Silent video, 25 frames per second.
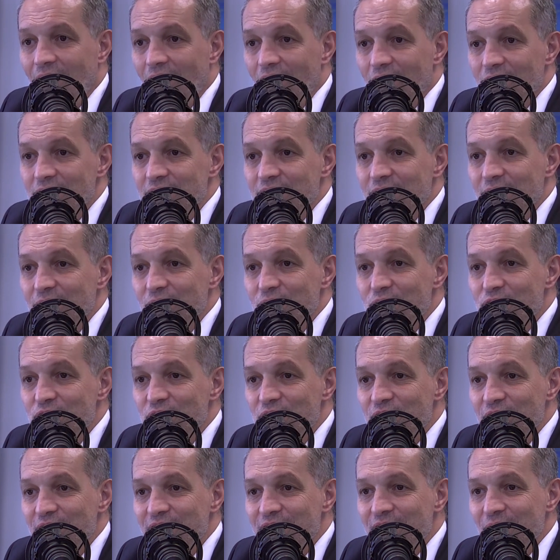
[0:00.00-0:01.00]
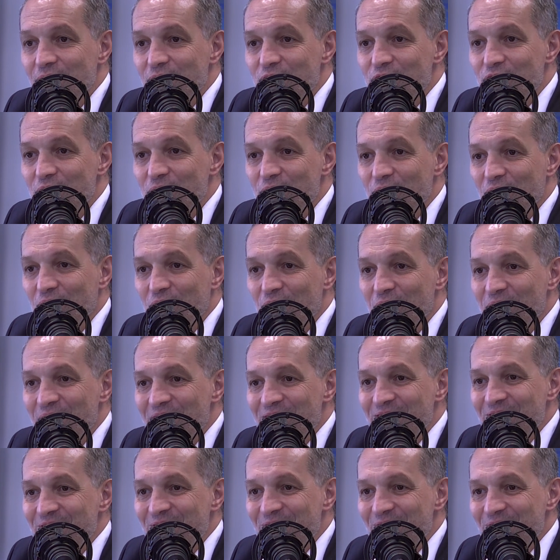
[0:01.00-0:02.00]
Alors ça bouge, ça bouge au port de
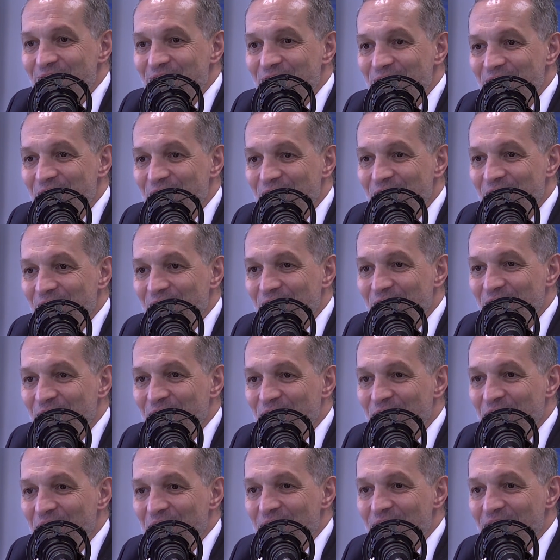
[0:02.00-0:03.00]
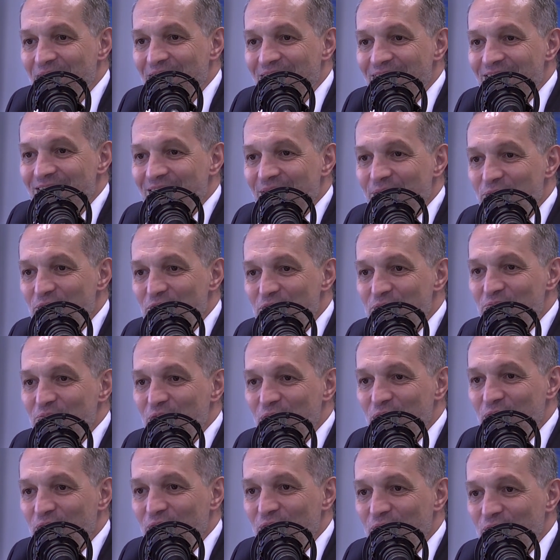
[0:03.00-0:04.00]
plaisance de, Colmar, ça bouge
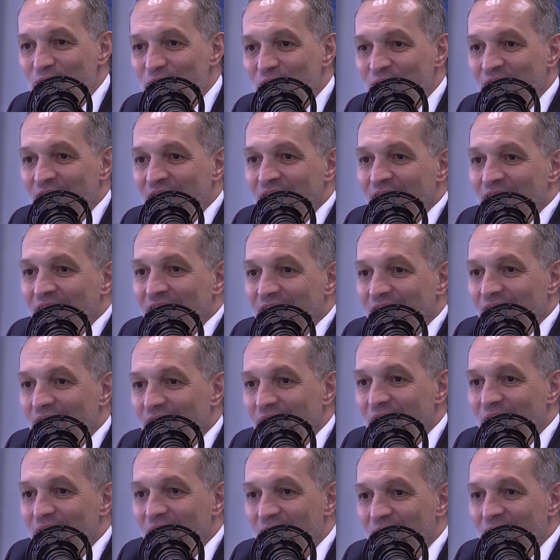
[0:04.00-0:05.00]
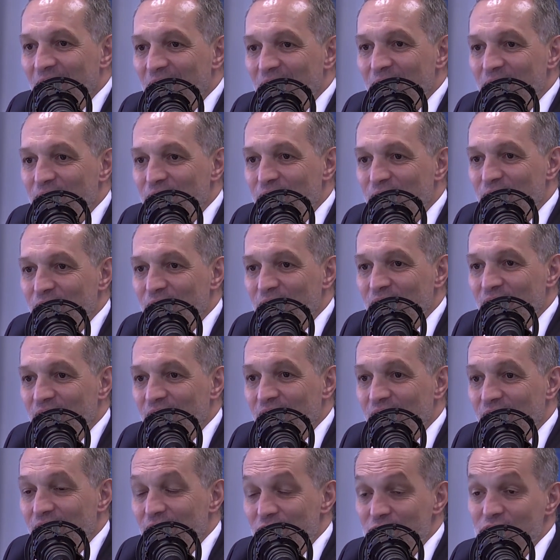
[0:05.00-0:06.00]
beaucoup. pour
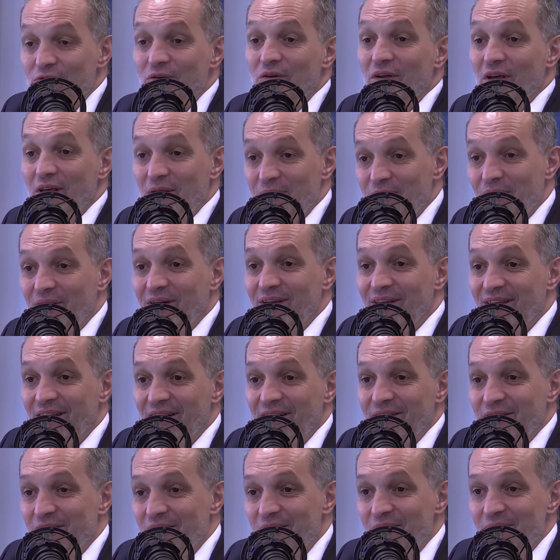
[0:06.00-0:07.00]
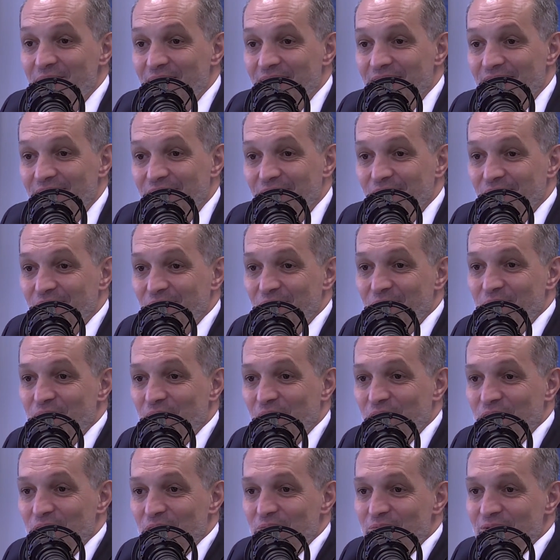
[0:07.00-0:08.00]
le soleil brille à Colmar au
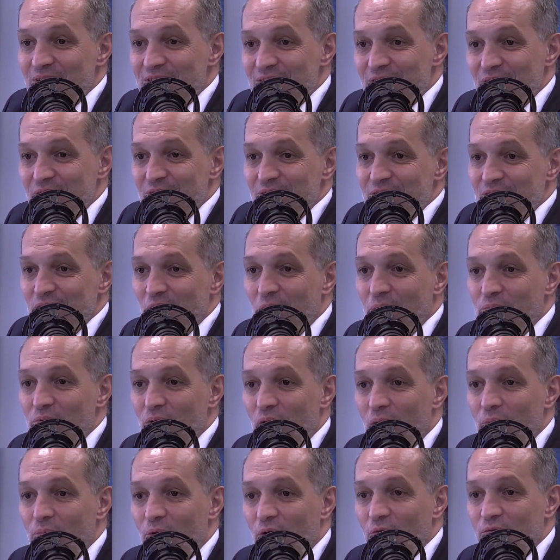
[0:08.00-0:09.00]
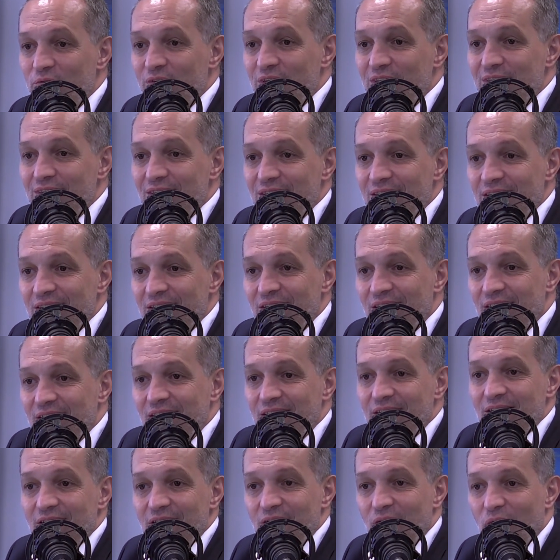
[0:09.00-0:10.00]
port de Plaisance et on peut en
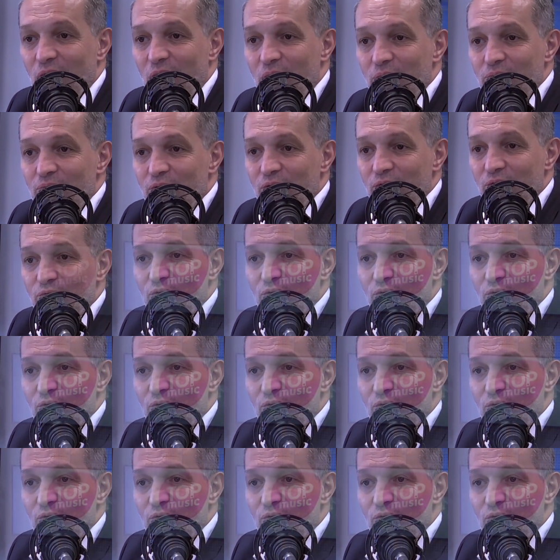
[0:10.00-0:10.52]
profiter et on peut